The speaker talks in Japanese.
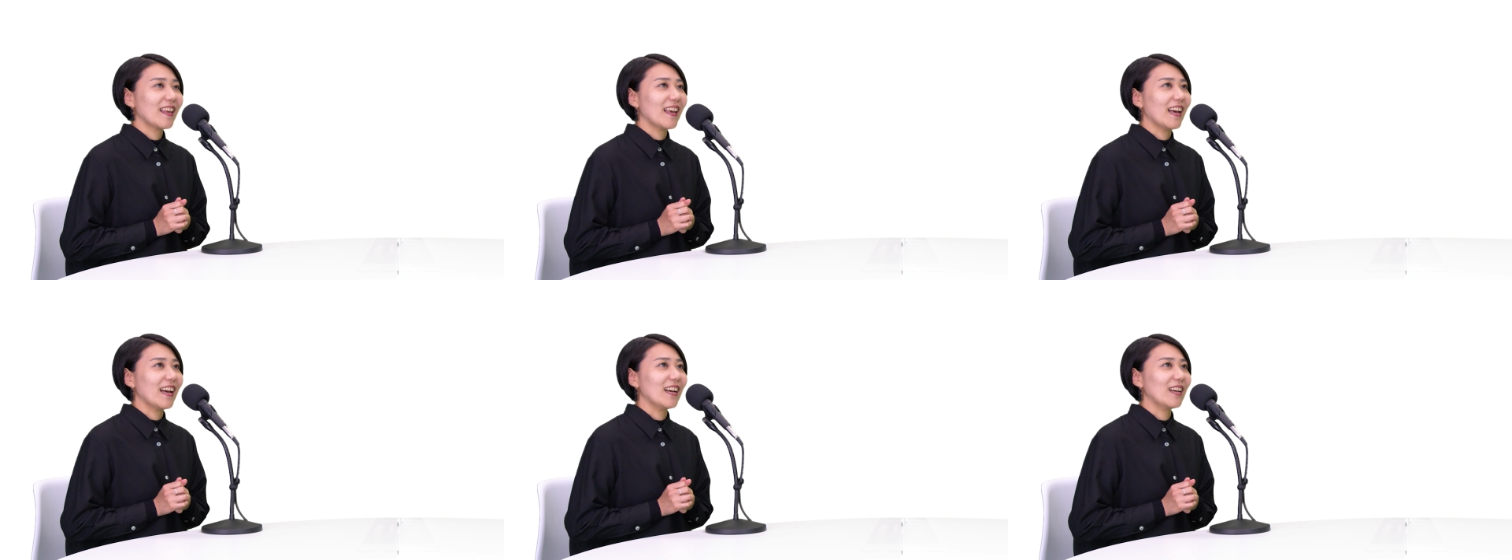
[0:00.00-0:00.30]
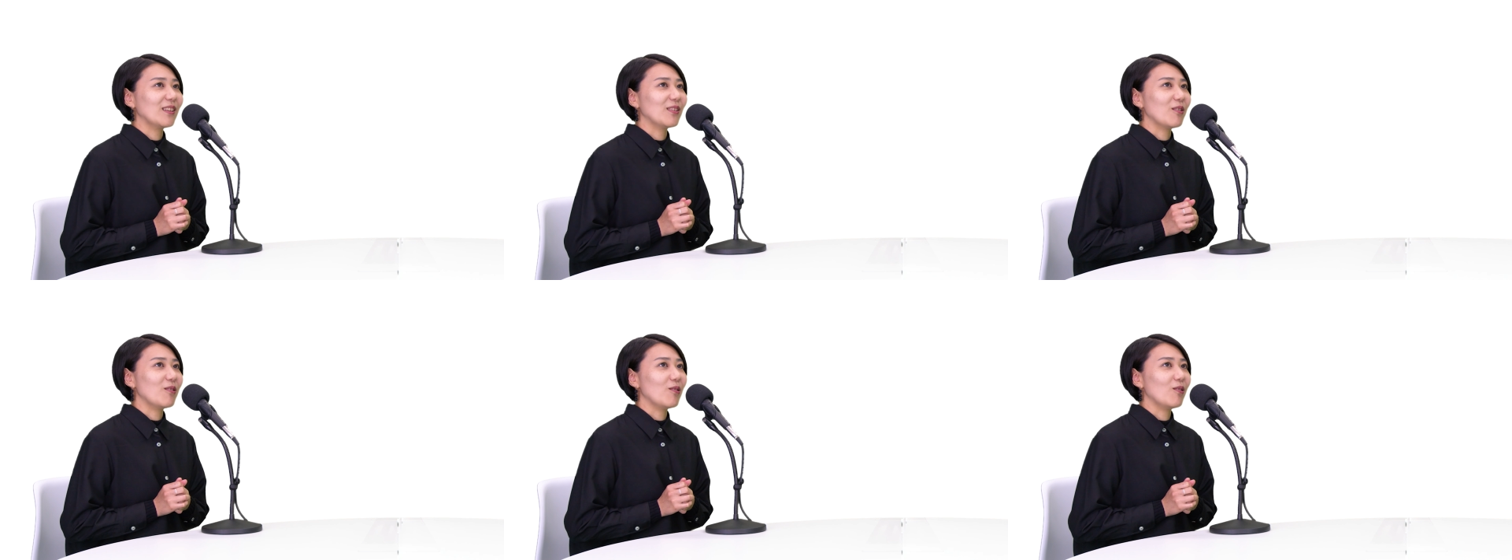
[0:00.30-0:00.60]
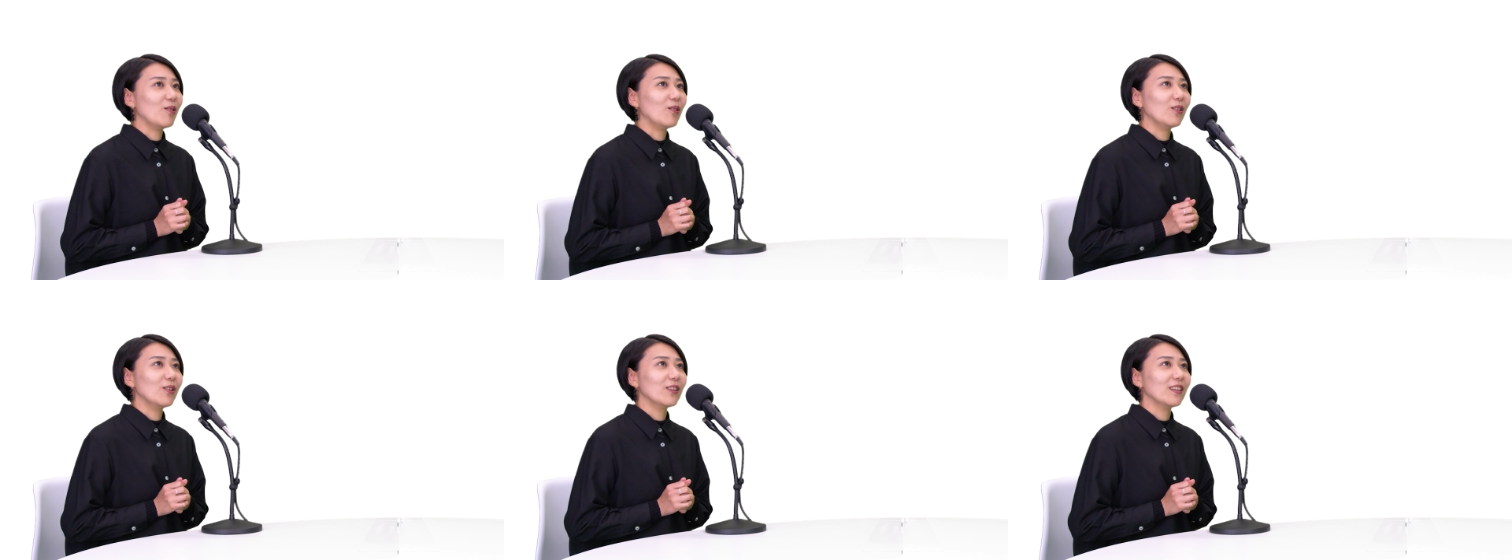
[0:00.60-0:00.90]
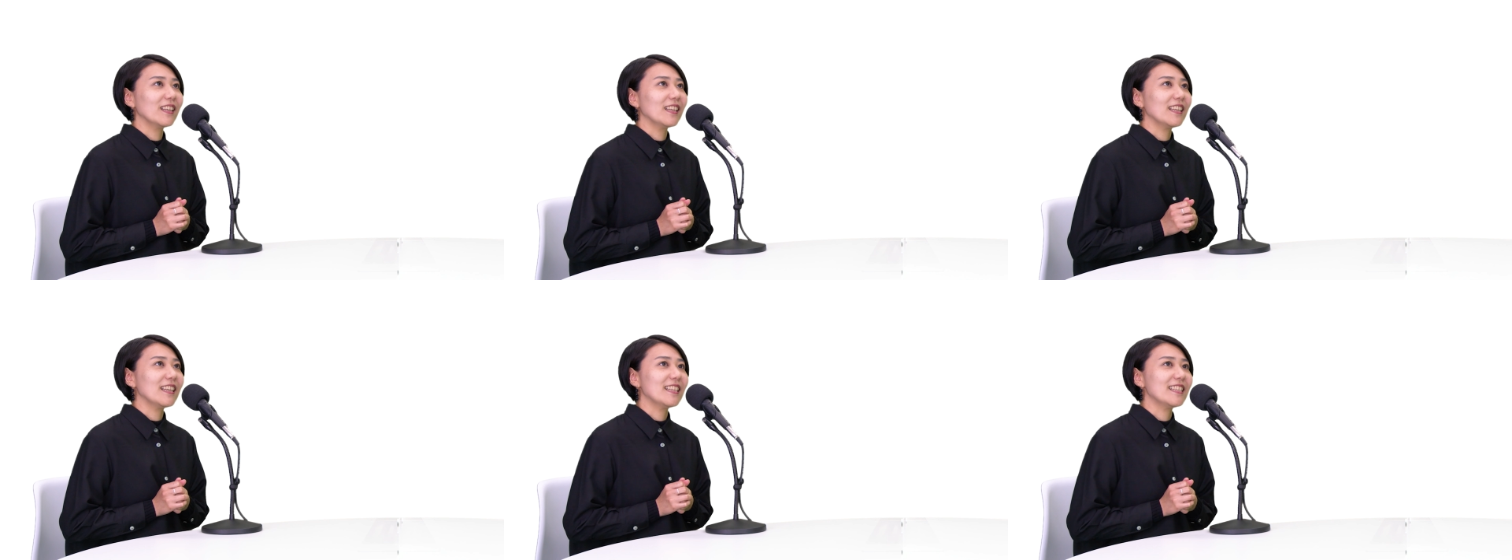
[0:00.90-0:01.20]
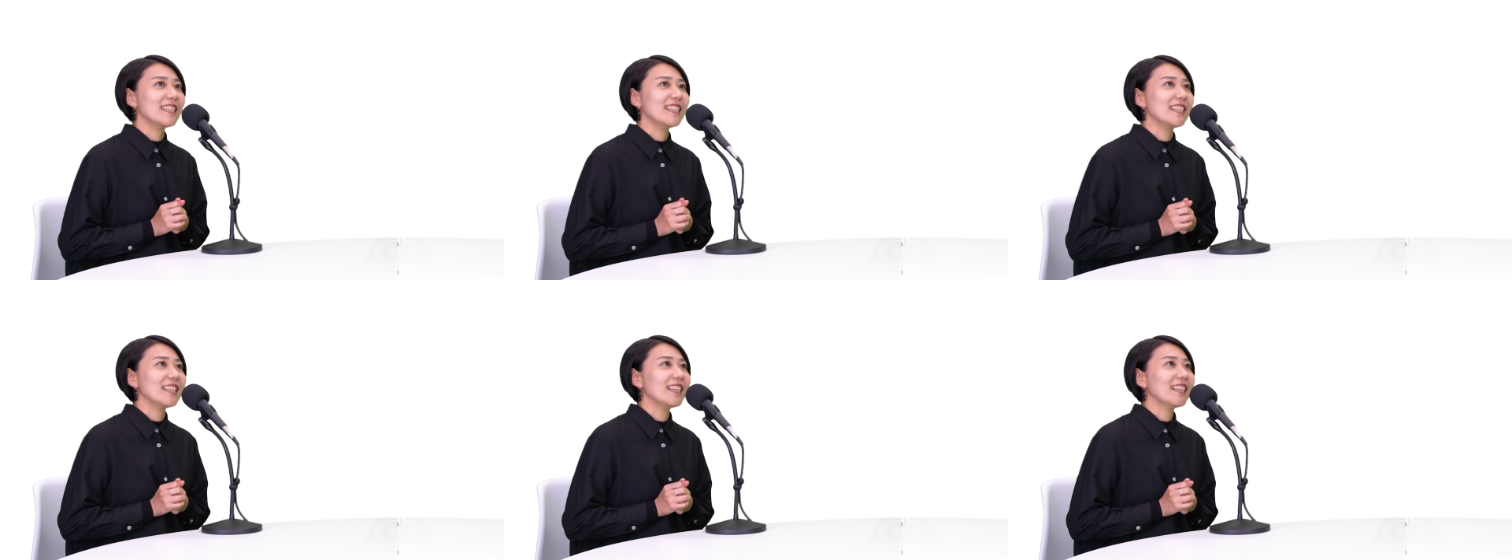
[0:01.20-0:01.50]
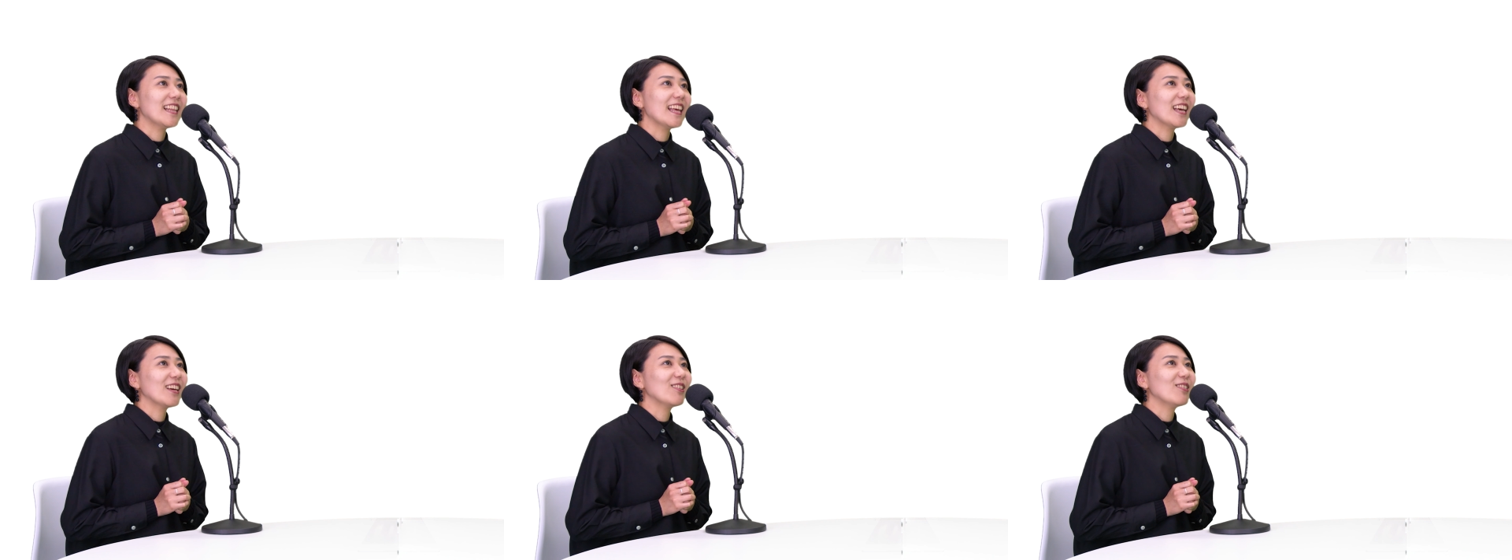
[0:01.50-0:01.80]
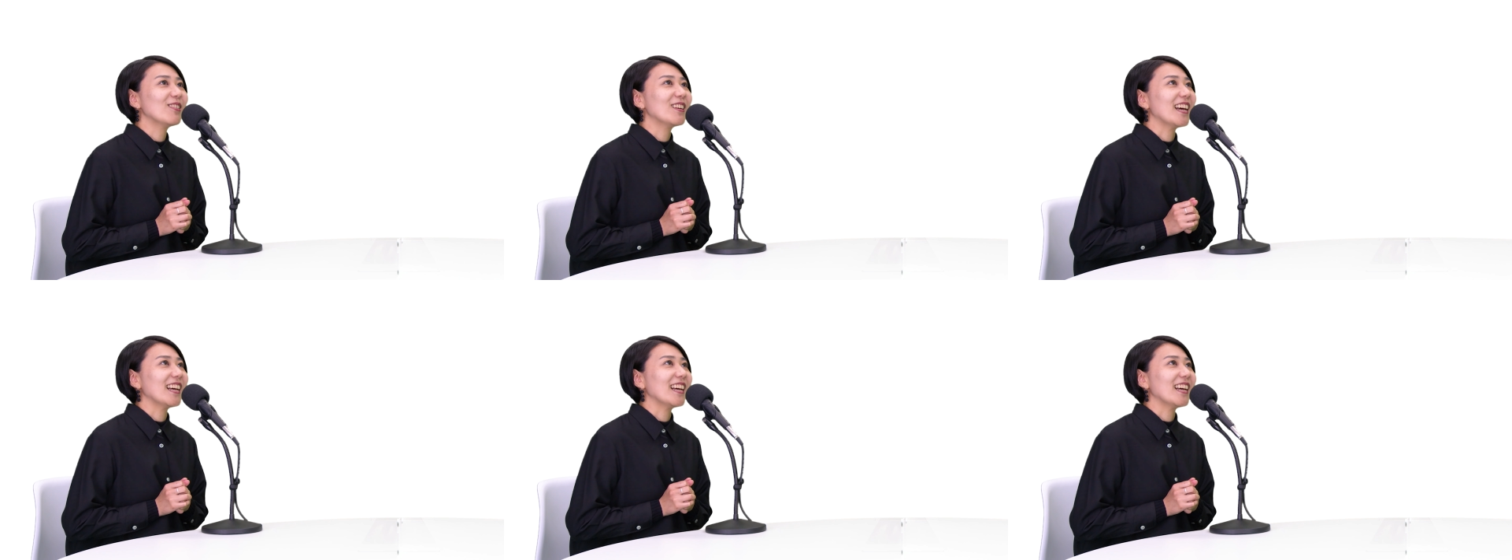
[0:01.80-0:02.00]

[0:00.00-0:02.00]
あの12年ぐ